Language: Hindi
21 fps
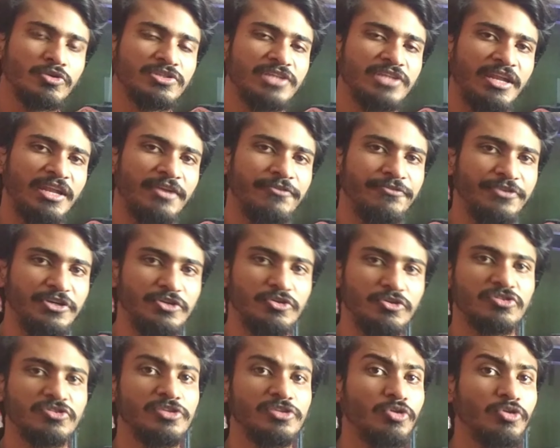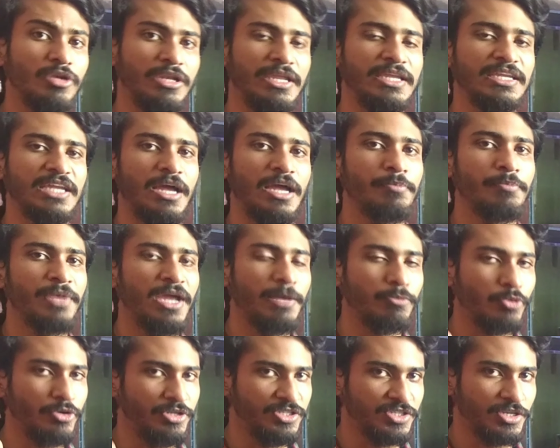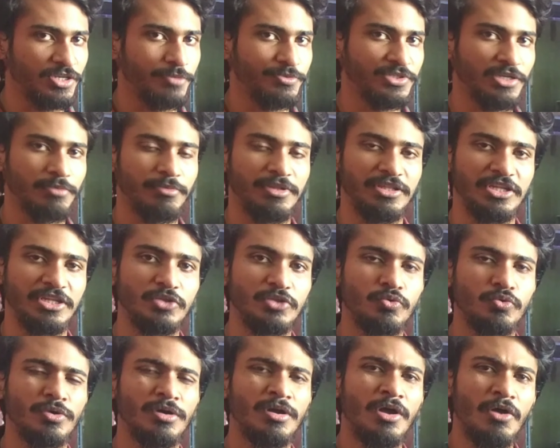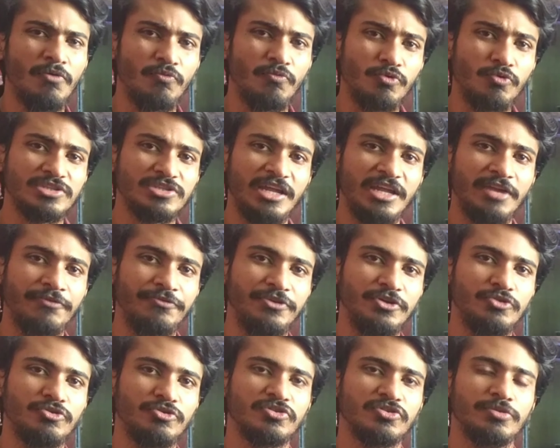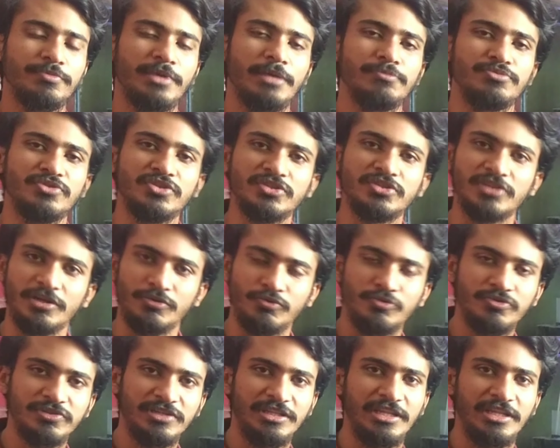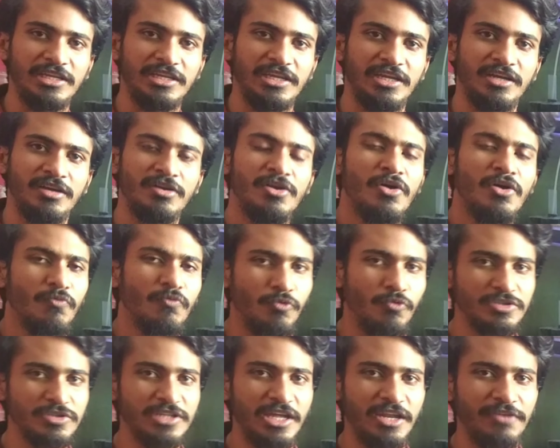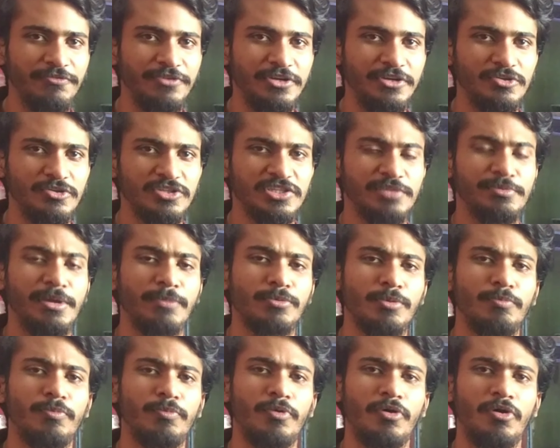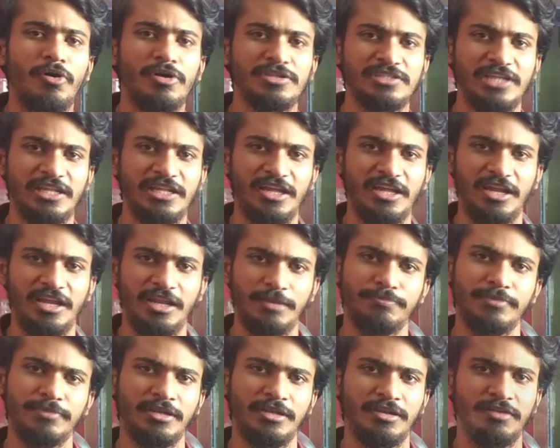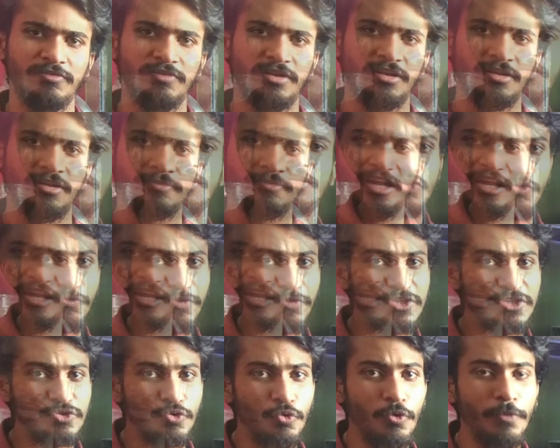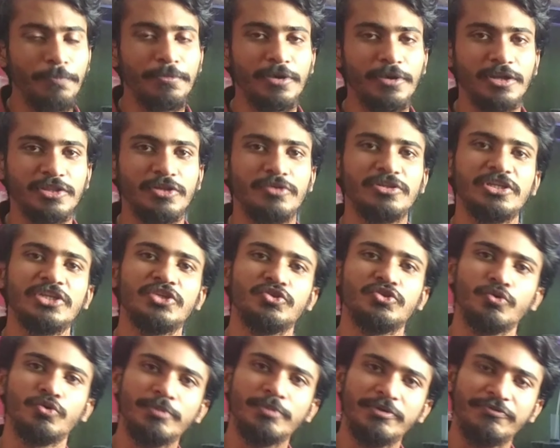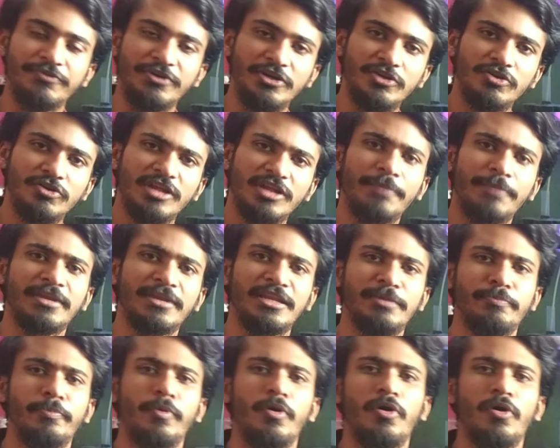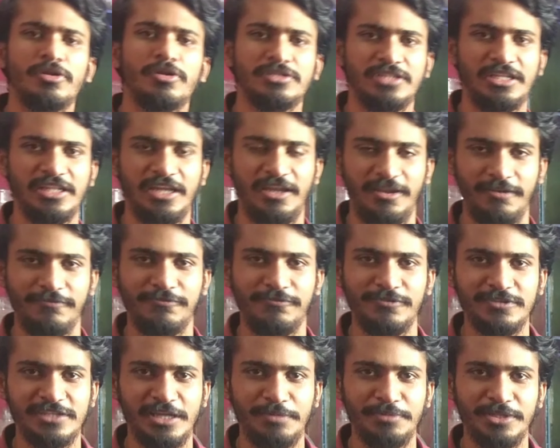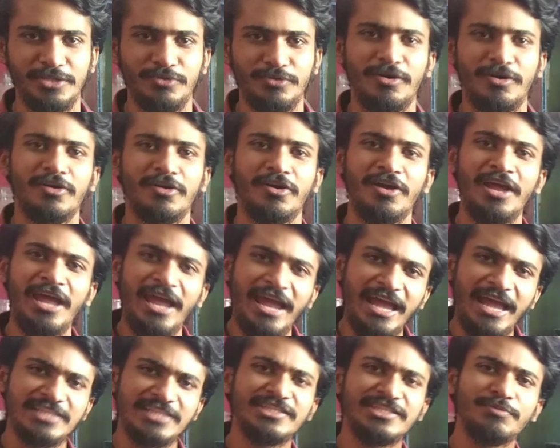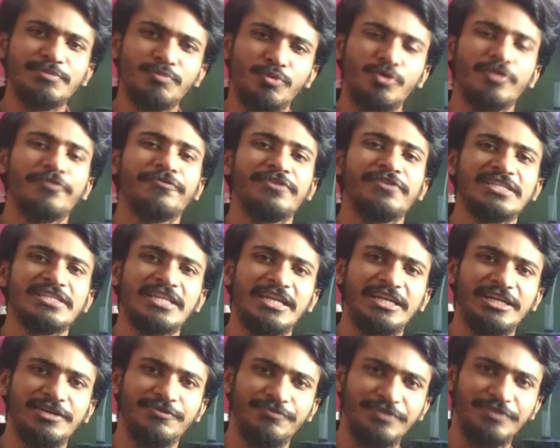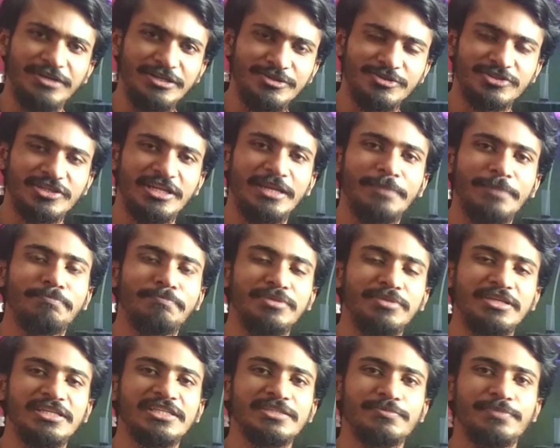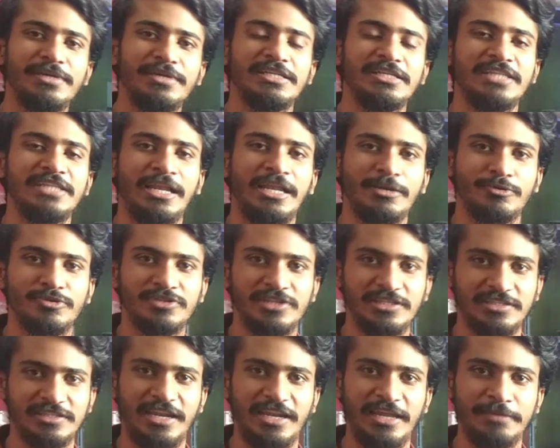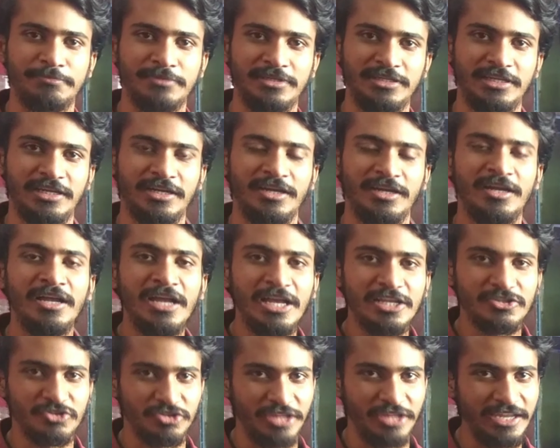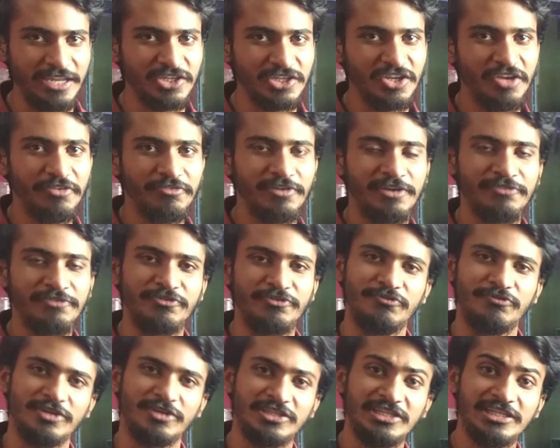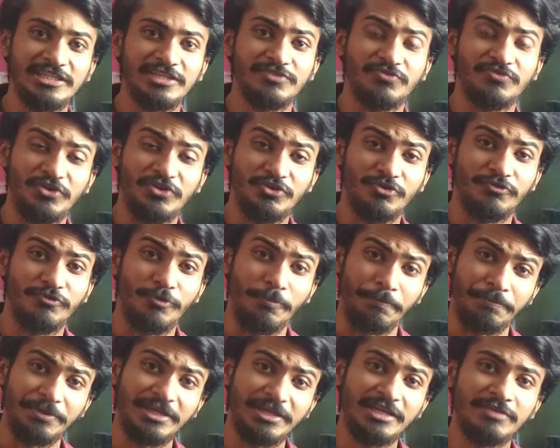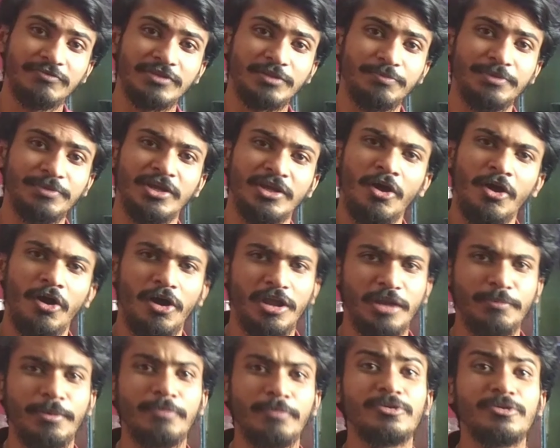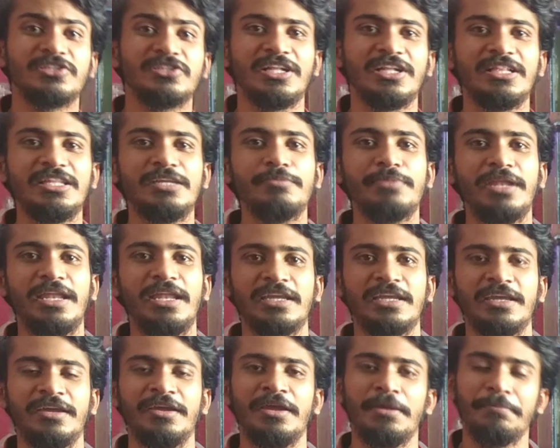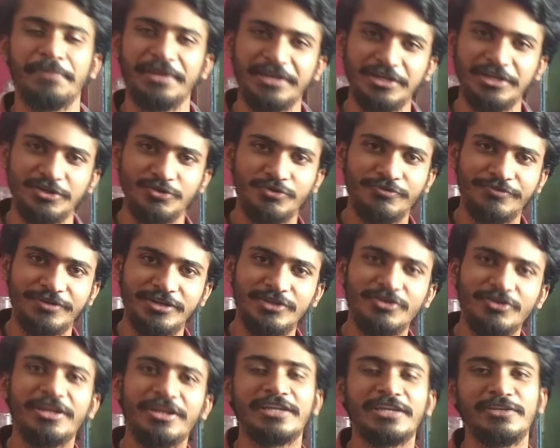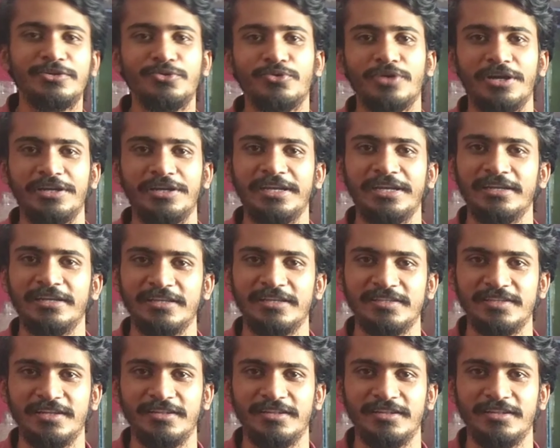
वो सारे वीडियोज का जो लिंक है मैं आपको डिस्क्रिप्शन में दे दूंगा वो सारे वीडियोज को भी आप जरूर से देखिएगा वो सारा वीडियो से भी आपको बहुत ज्यादा हेल्प मिलने वाला है सो फ्रेंड्स होप करता हूँ ये जो भी वीडियो था आपके लिए बहुत ज्यादा हेल्पफुल साबित हुआ होगा ऐसी मोर फेस रिलेटेड वीडियोस के लिए प्लीज मेरे चैनल को सब्सक्राइब कीजिएगा सो थैंक यू एवरीवन फॉर वॉचिंग दिस वीडियो फॉर बींग विद मी और अब हम लोग जल्दी मिलेंगे मेरे न्यू वीडियो और एक न्यू कंटेंट के